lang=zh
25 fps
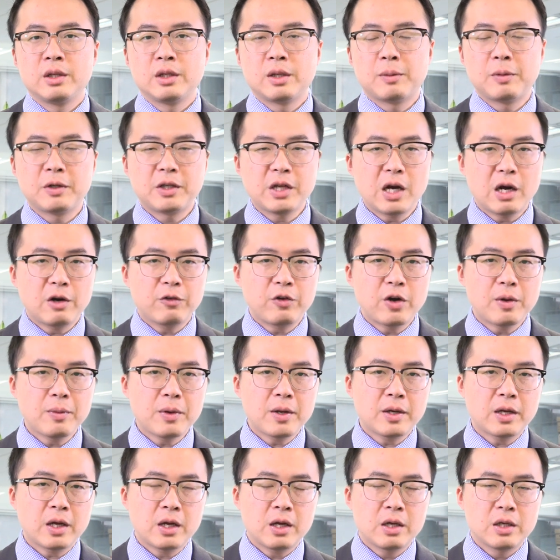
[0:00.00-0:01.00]
那么第二方
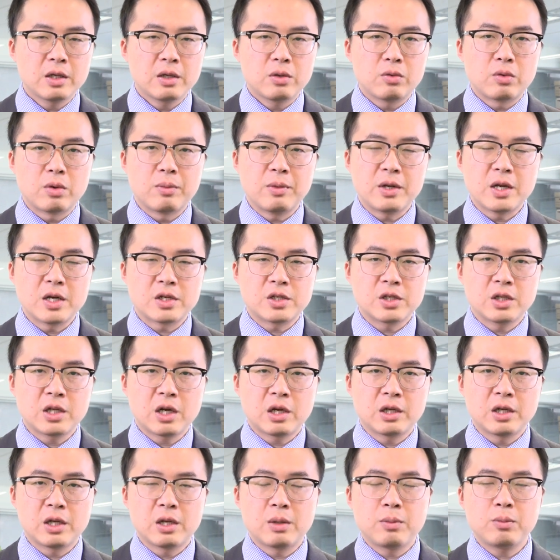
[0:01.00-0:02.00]
面呢，我们也知
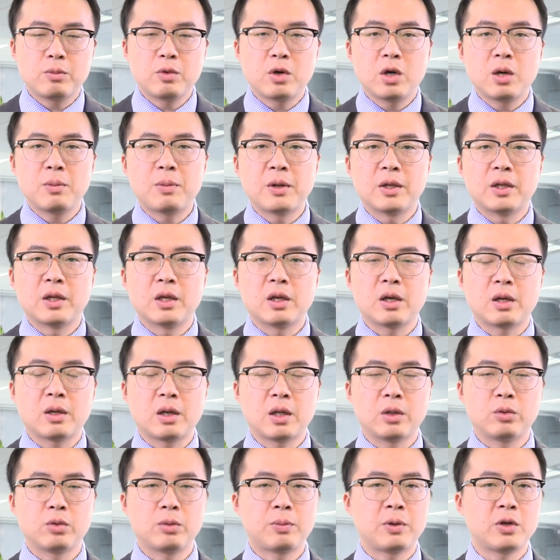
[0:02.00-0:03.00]
道呢，墨尔本的
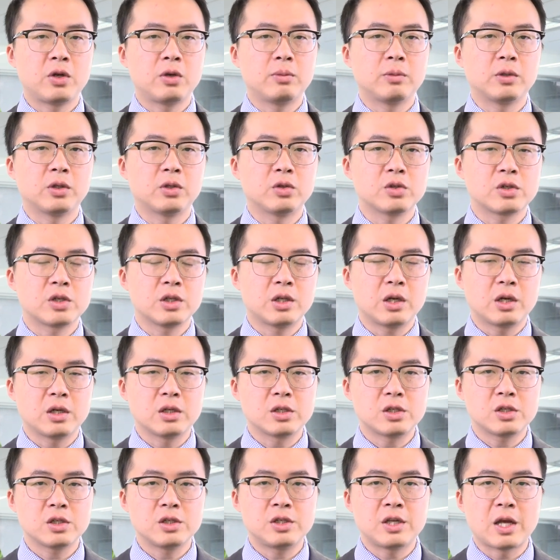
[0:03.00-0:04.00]
很多朋友们都知
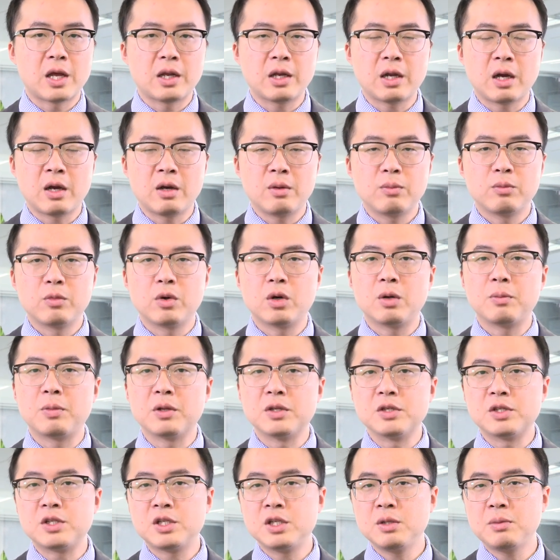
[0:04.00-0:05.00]
道，之前呢，墨尔
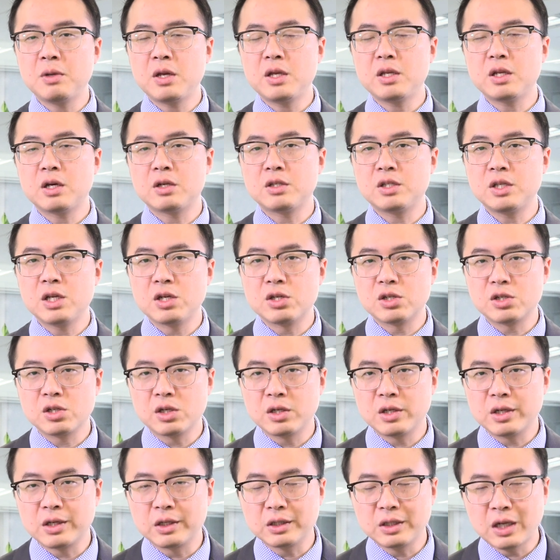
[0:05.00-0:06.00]
本西面要建
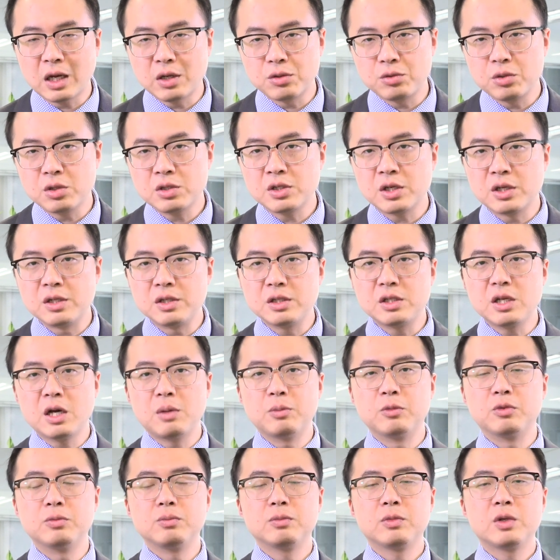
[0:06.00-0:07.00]
设一个大学城
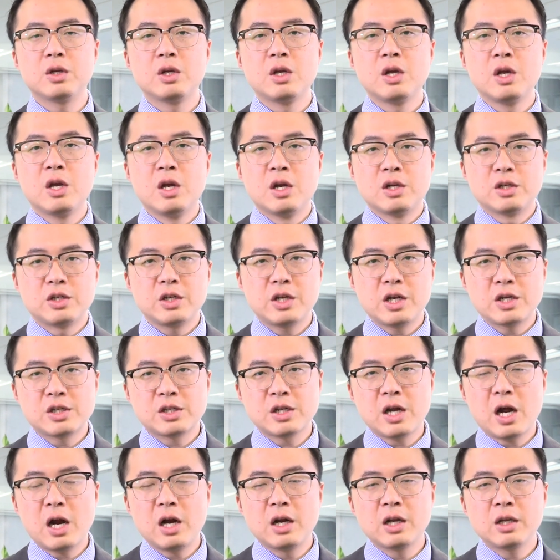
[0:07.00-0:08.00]
项目，这也
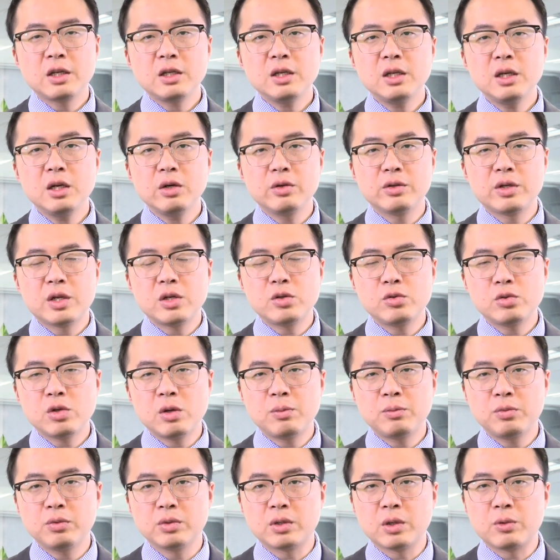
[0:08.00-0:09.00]
是二零一六年
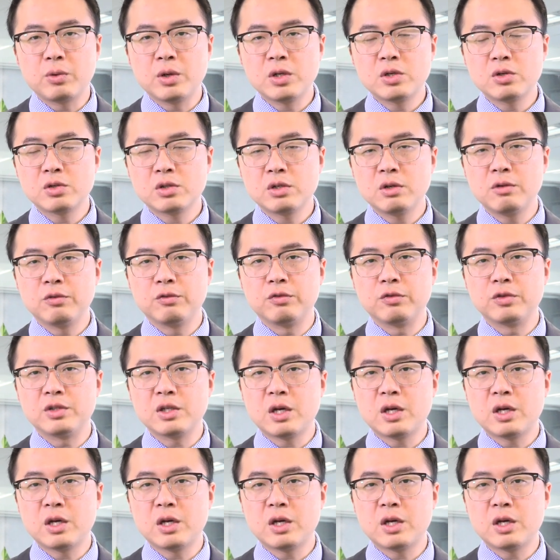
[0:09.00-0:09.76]
宣布的，维州政府